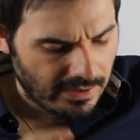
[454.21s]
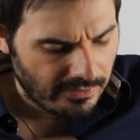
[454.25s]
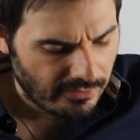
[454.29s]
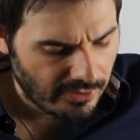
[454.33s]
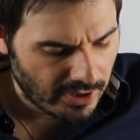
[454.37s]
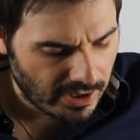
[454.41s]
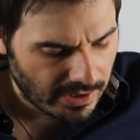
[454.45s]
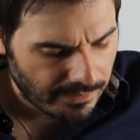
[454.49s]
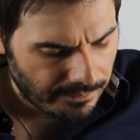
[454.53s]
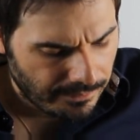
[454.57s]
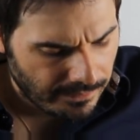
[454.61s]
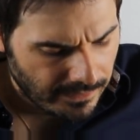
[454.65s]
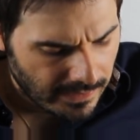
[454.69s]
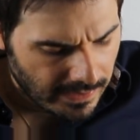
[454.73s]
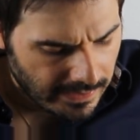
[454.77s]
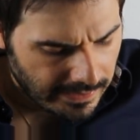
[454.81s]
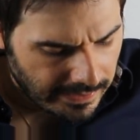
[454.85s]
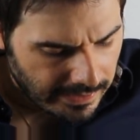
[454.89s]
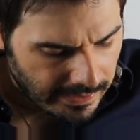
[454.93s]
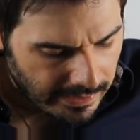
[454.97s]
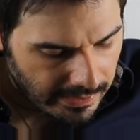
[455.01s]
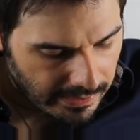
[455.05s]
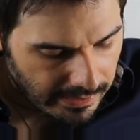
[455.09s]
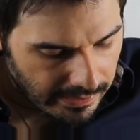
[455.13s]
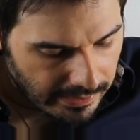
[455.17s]
Voilà.
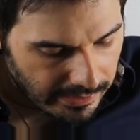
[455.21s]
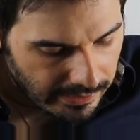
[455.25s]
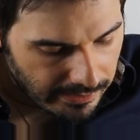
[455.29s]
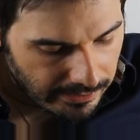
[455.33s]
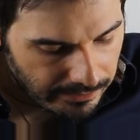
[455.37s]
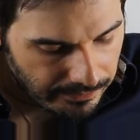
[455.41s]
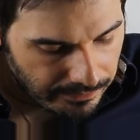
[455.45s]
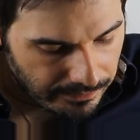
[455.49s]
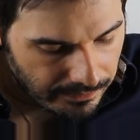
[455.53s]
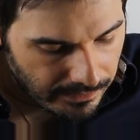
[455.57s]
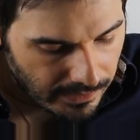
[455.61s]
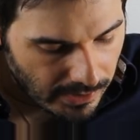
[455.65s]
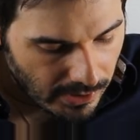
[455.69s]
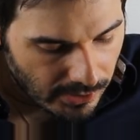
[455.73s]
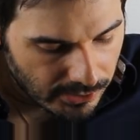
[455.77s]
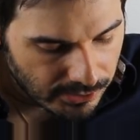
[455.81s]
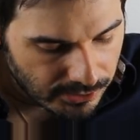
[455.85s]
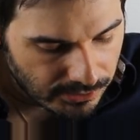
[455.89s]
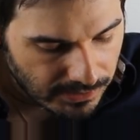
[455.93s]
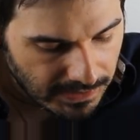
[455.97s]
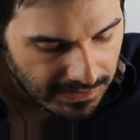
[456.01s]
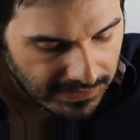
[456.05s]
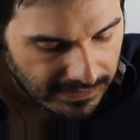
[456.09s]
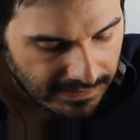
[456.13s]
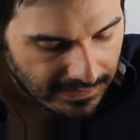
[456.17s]
Euh,
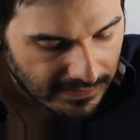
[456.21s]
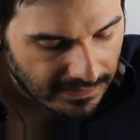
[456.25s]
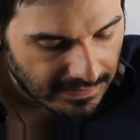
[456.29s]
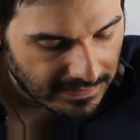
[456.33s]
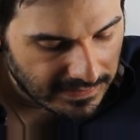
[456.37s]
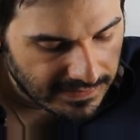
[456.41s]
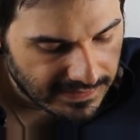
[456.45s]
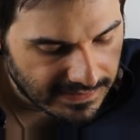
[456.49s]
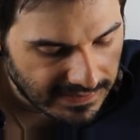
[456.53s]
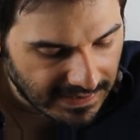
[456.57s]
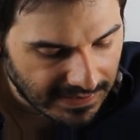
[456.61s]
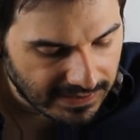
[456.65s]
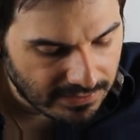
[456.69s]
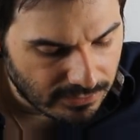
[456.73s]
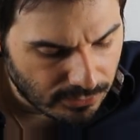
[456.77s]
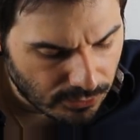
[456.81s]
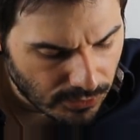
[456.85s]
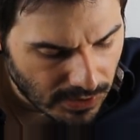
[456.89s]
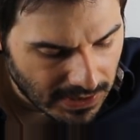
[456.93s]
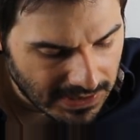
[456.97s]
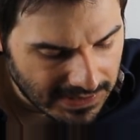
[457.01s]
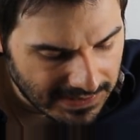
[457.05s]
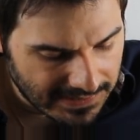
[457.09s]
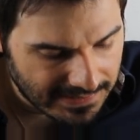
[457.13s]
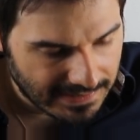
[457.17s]
ensuite,
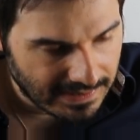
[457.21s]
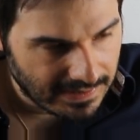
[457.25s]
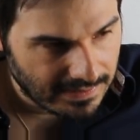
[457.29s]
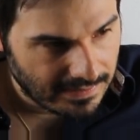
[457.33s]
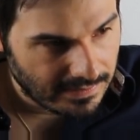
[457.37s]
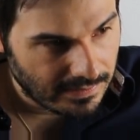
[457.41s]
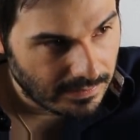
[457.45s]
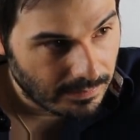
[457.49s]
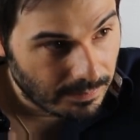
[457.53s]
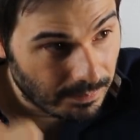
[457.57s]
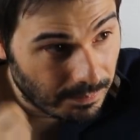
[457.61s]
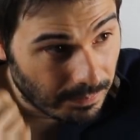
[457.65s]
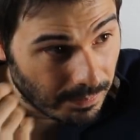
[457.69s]
sexualiser.